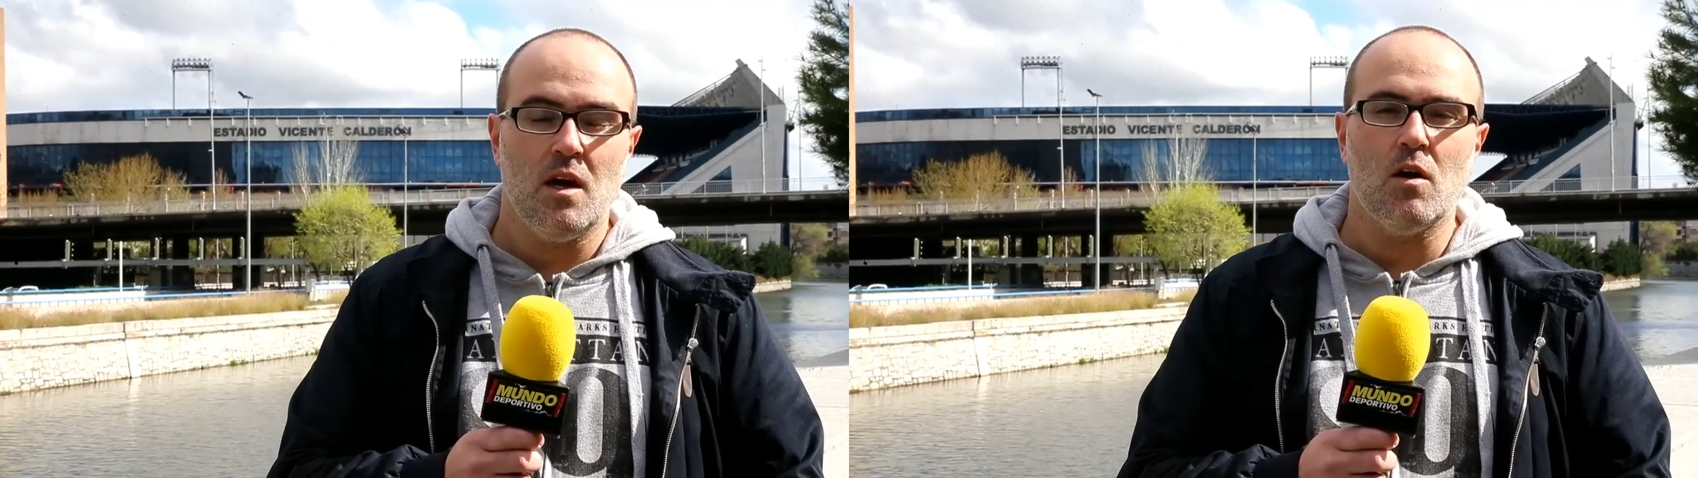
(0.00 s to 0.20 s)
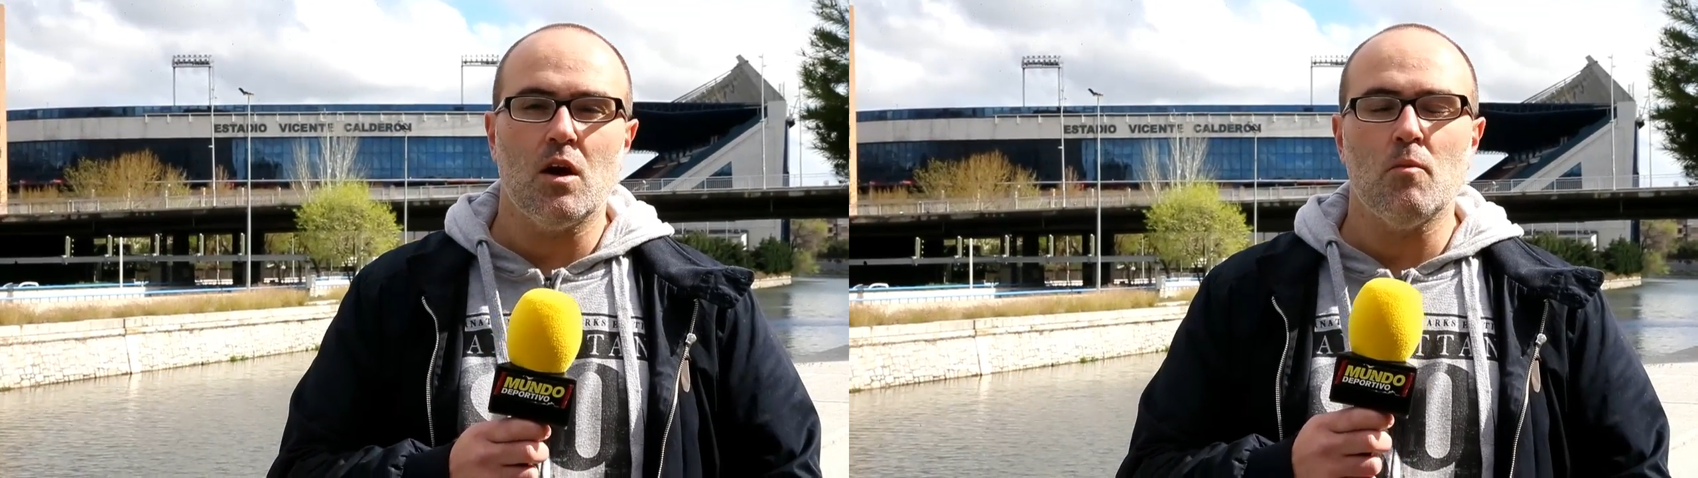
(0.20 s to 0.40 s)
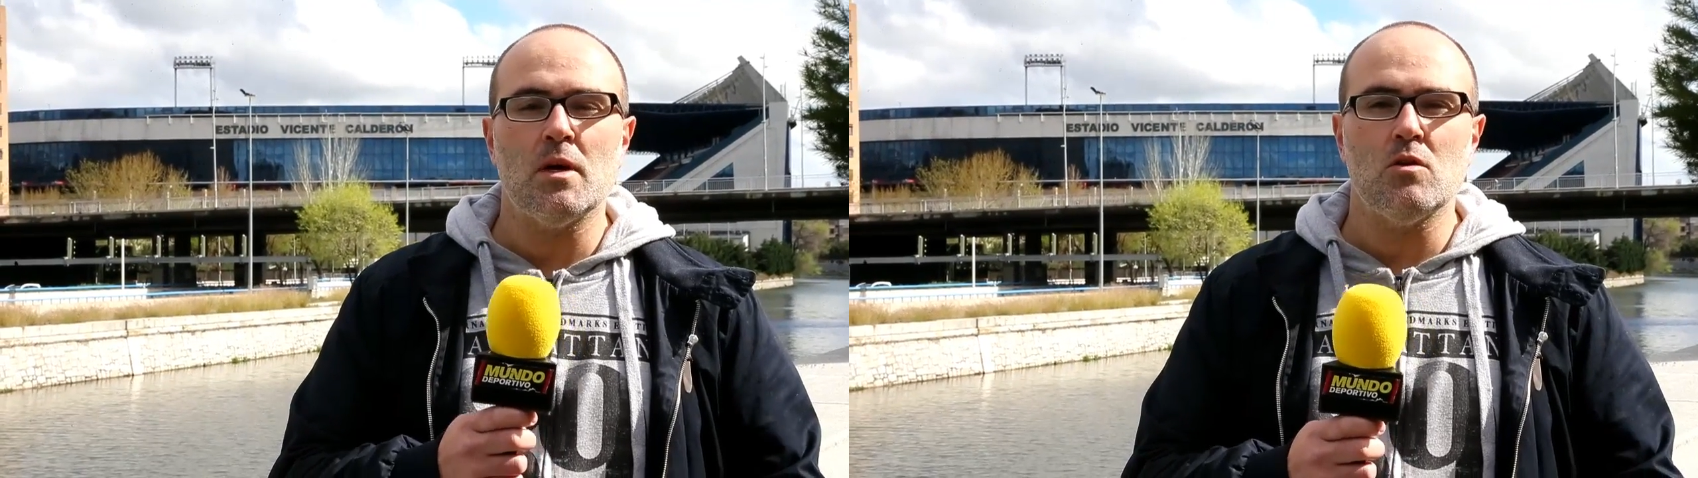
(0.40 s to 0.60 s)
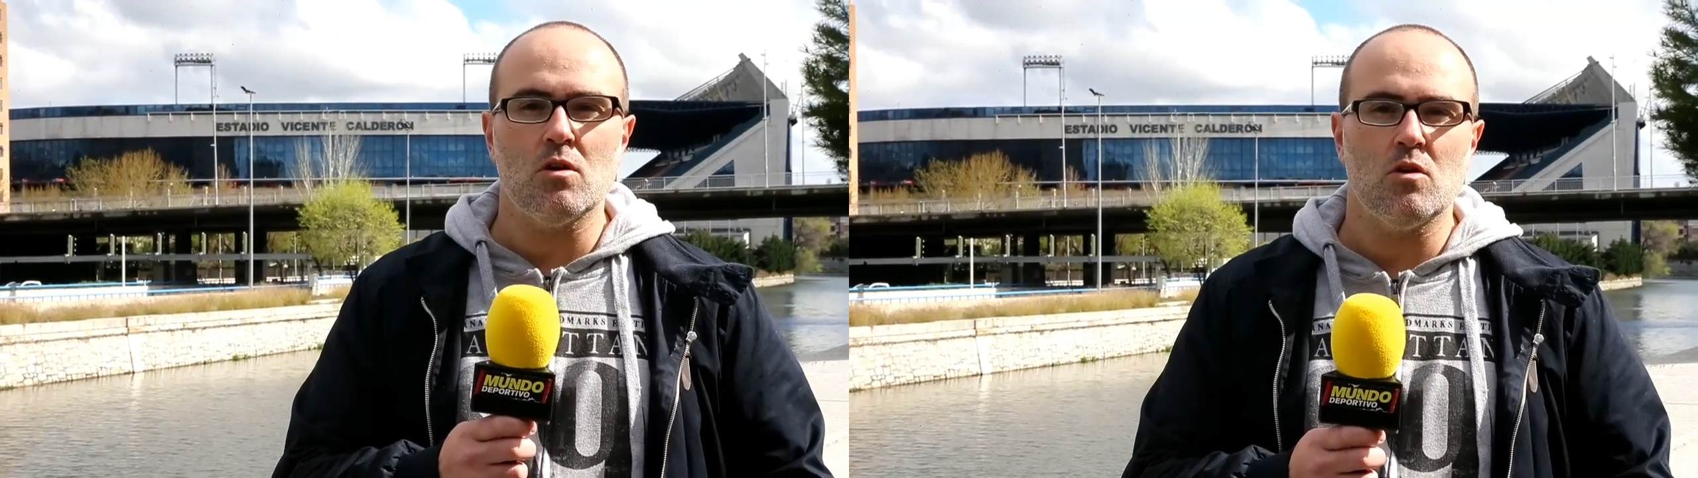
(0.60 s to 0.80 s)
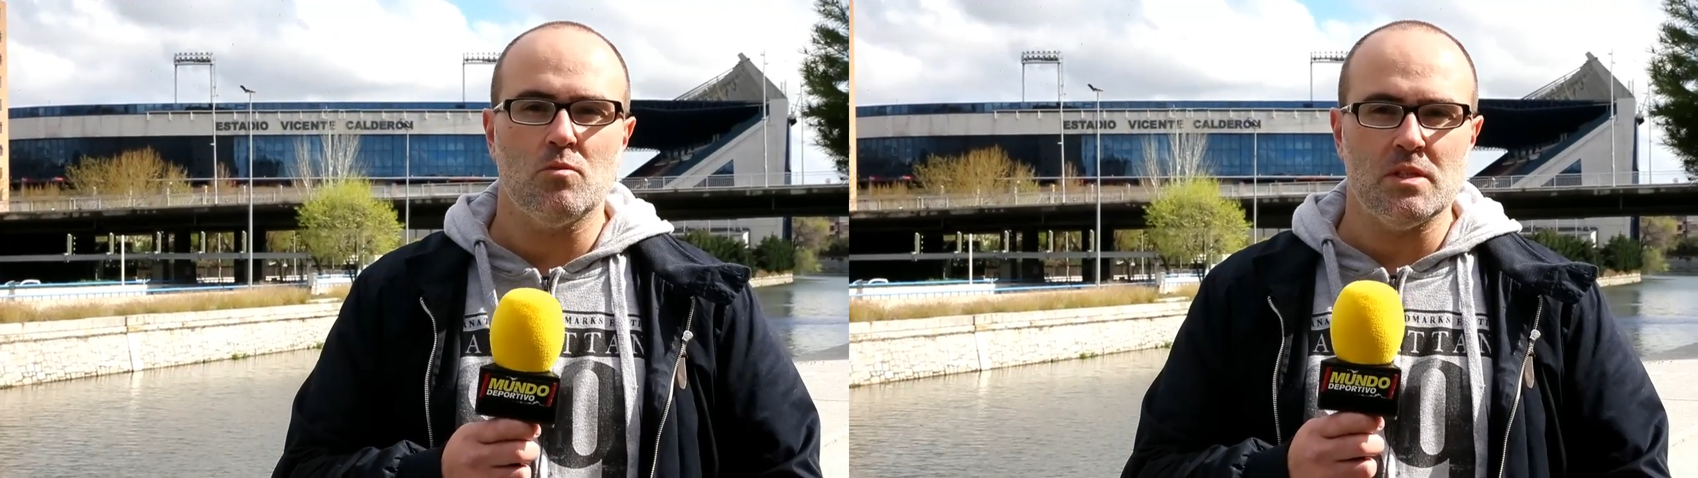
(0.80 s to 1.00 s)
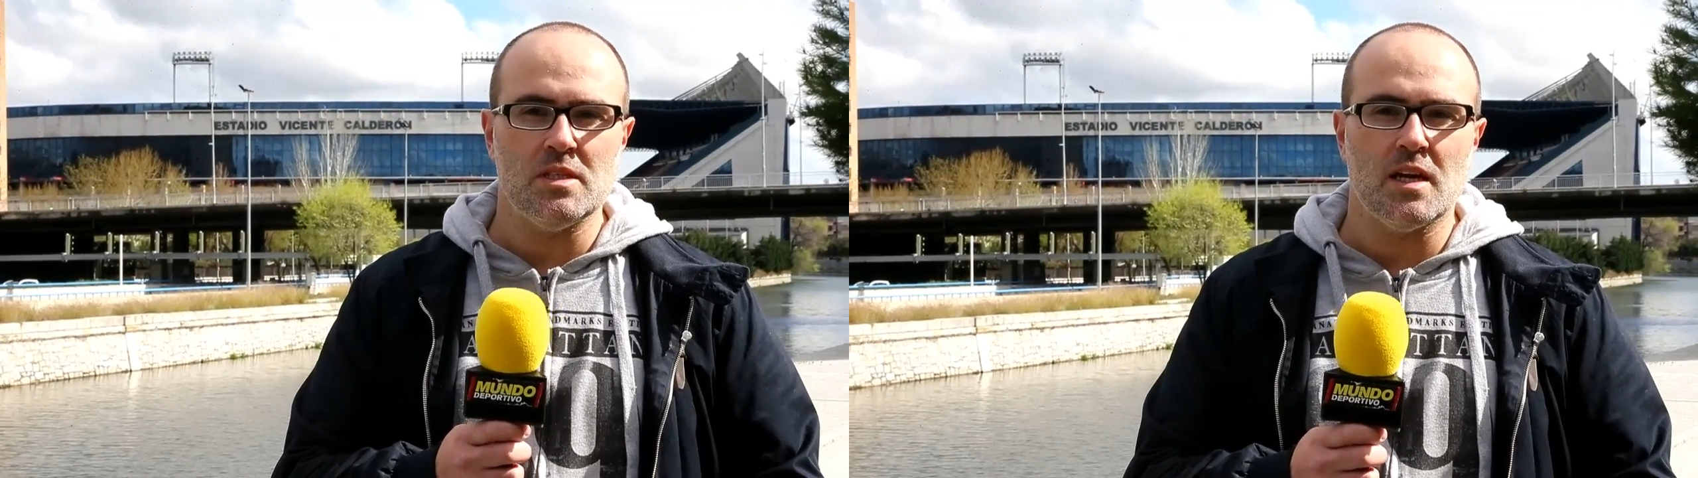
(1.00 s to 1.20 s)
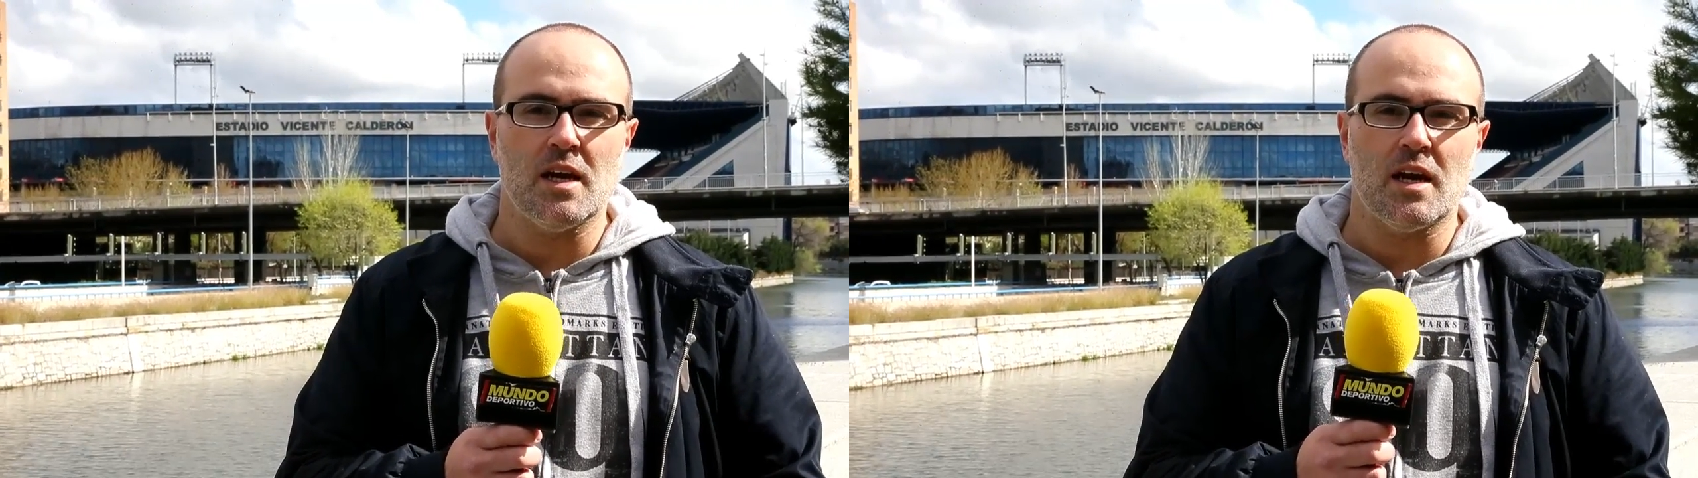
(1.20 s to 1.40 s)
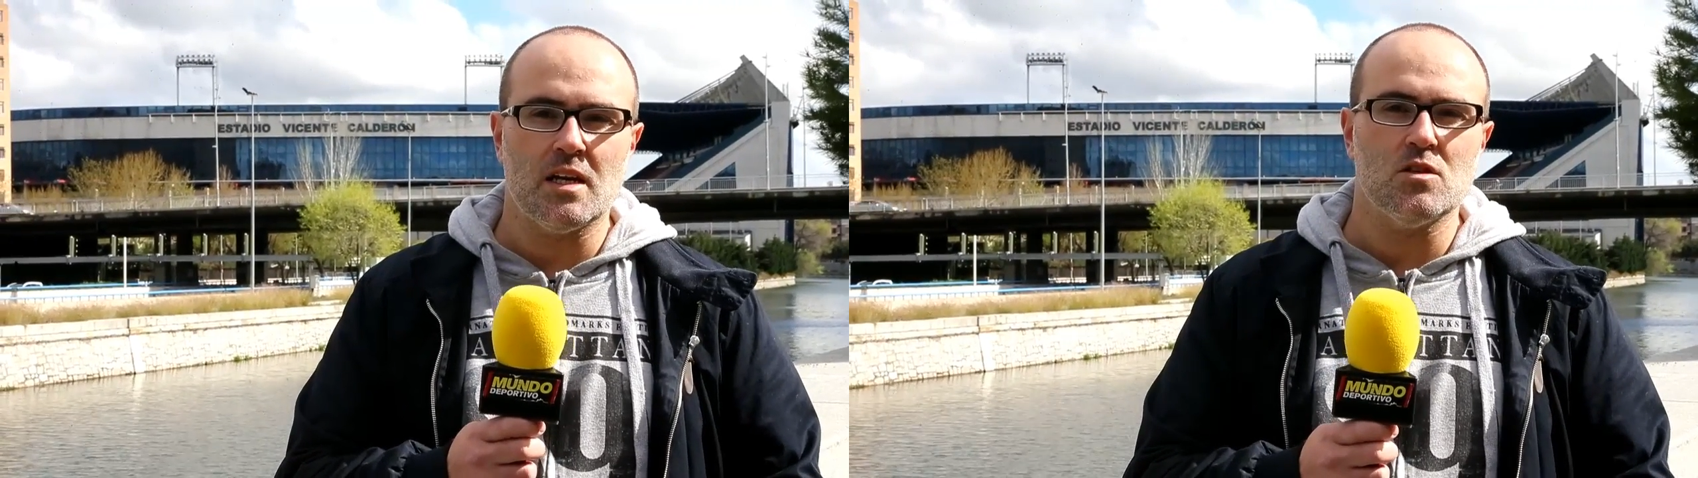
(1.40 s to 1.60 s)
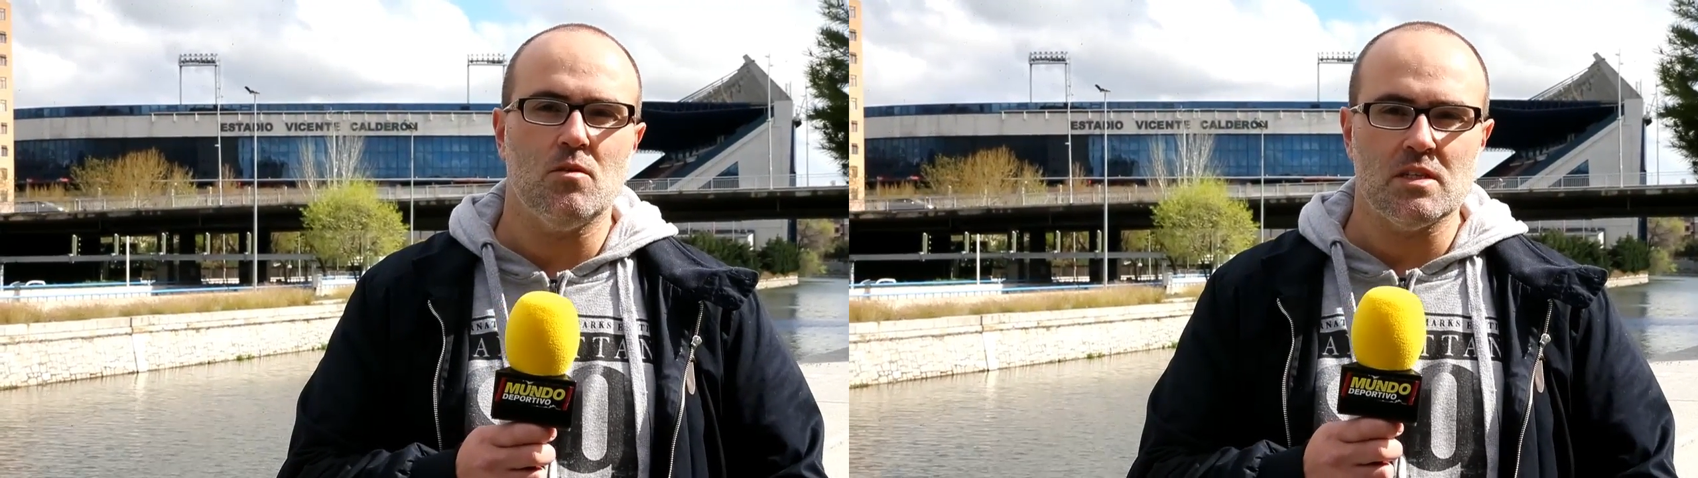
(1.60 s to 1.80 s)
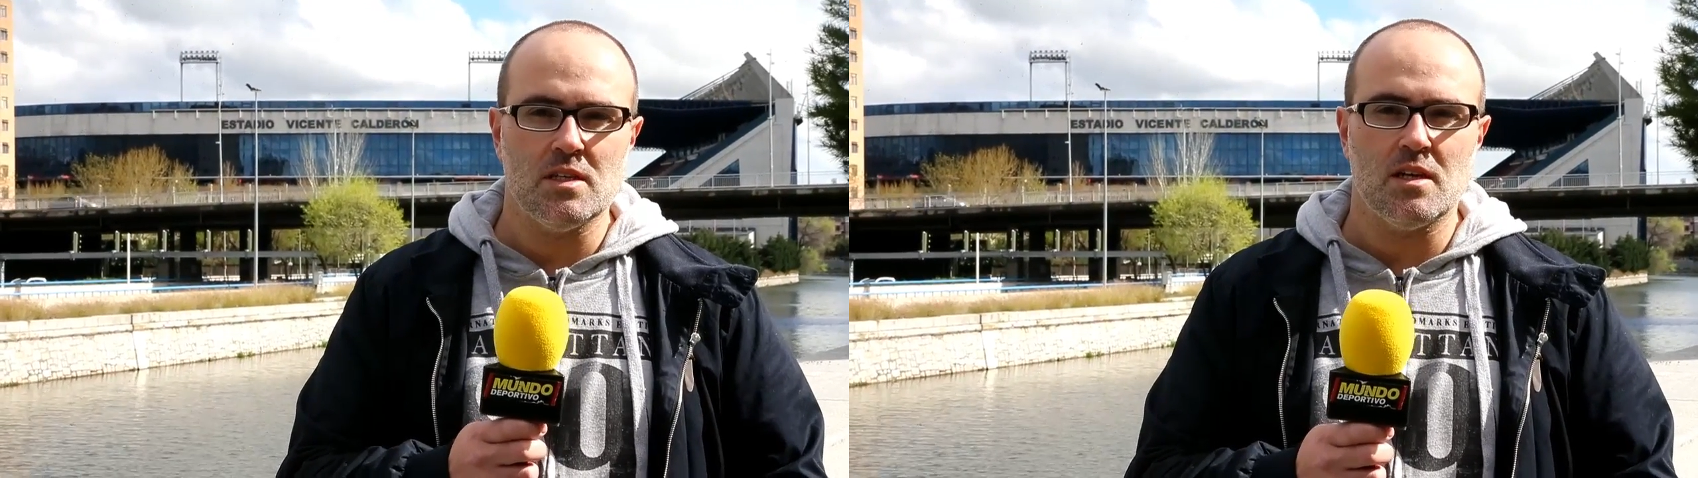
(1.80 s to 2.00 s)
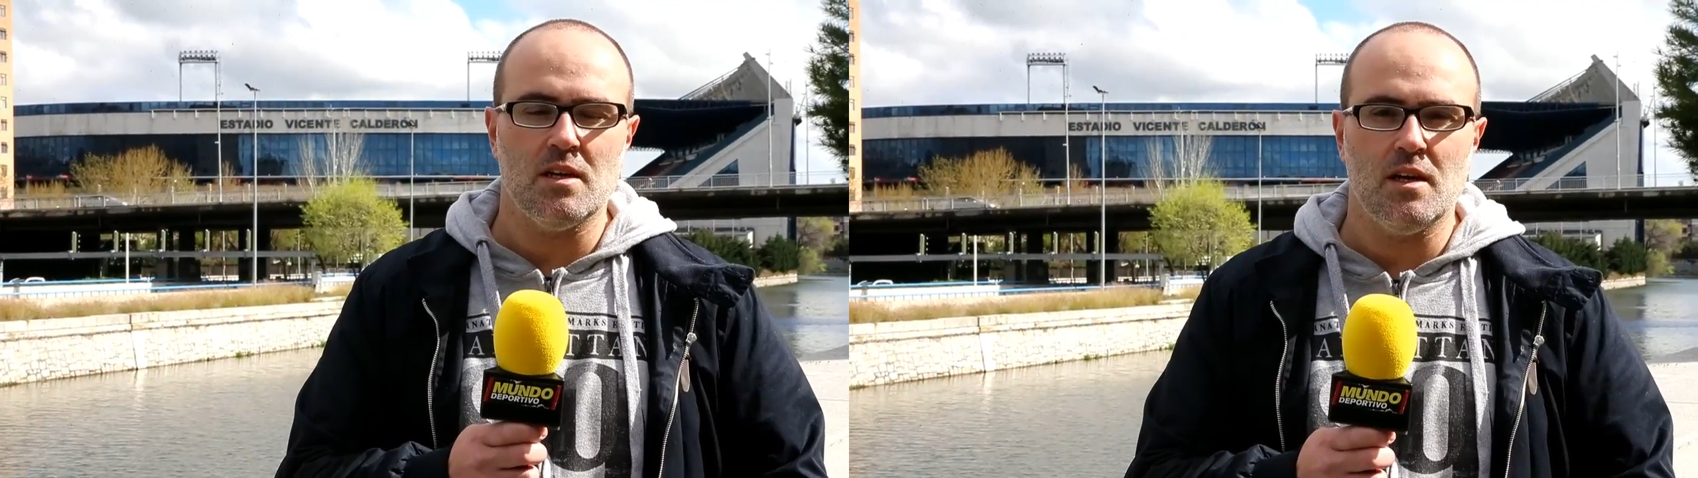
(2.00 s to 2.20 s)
aunque lo más lógico es pensar que Carrasco va a ser